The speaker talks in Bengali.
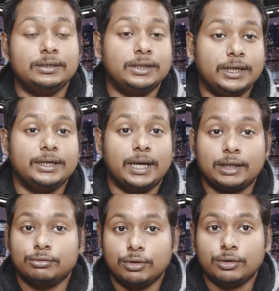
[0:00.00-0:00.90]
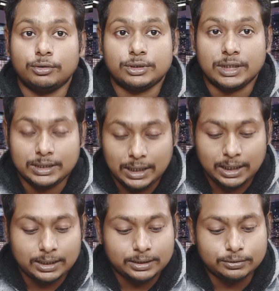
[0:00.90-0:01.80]
ডিএ নিয়ে আন্দোলন করছে
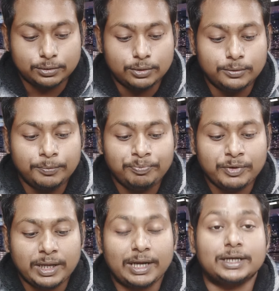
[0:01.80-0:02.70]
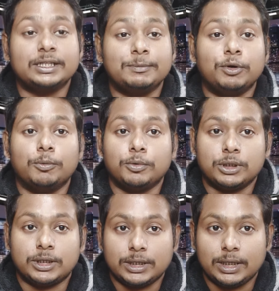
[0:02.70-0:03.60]
তারা কিন্তু এর তীব্র
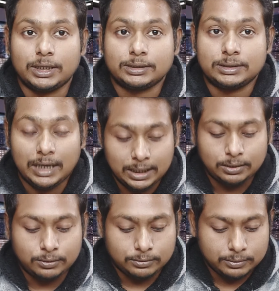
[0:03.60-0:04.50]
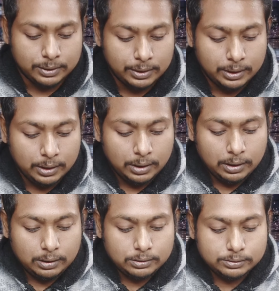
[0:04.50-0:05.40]
প্রতিক্রিয়া জানালো
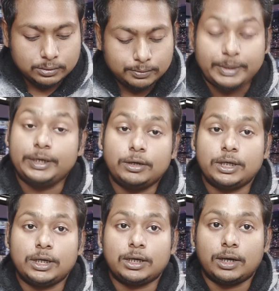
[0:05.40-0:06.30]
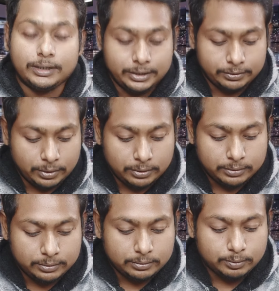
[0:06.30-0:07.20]
তো ভিডিওটা কন্টিনিউ
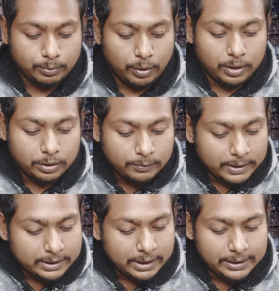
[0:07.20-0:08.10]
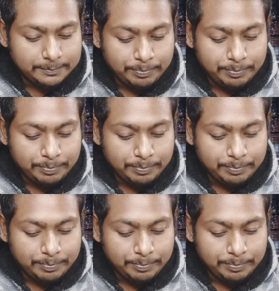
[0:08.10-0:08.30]
করুন মর্গ ভাতা